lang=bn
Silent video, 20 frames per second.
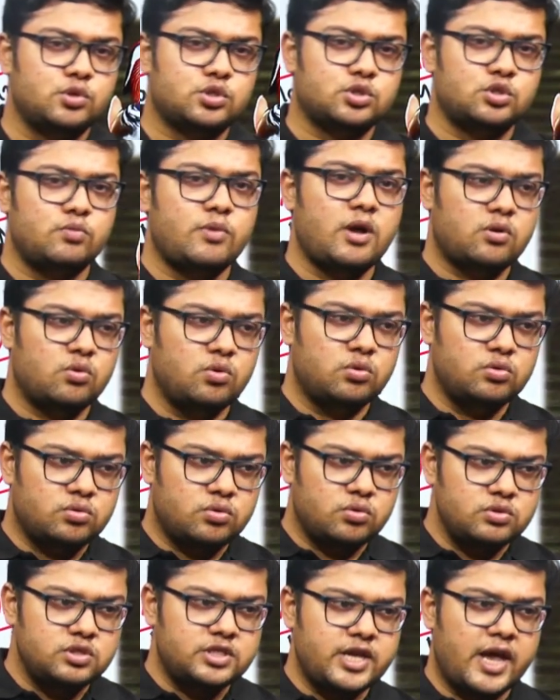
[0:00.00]
প্রশ্ন বা কোন
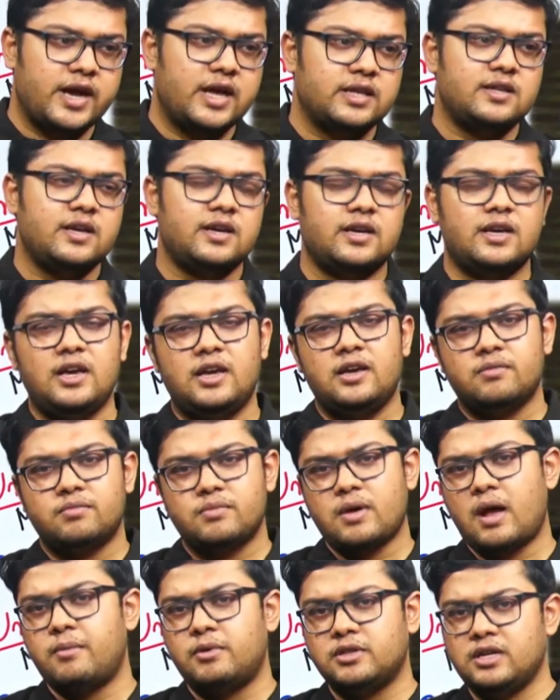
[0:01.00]
কোন জায়গা থেকে
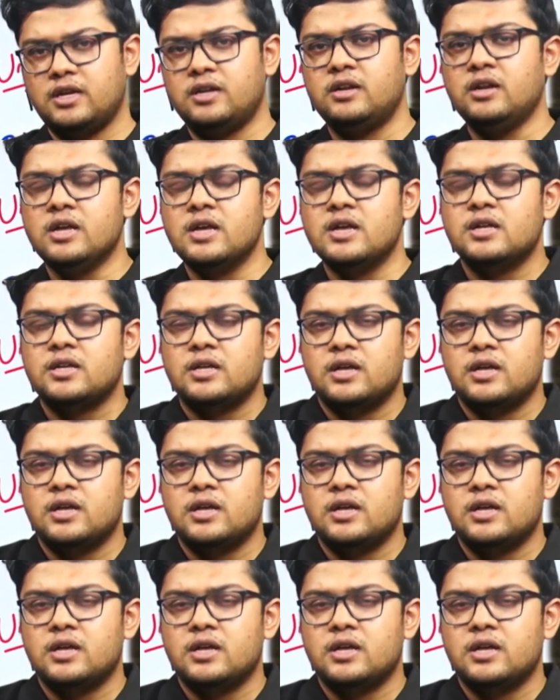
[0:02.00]
আমাদের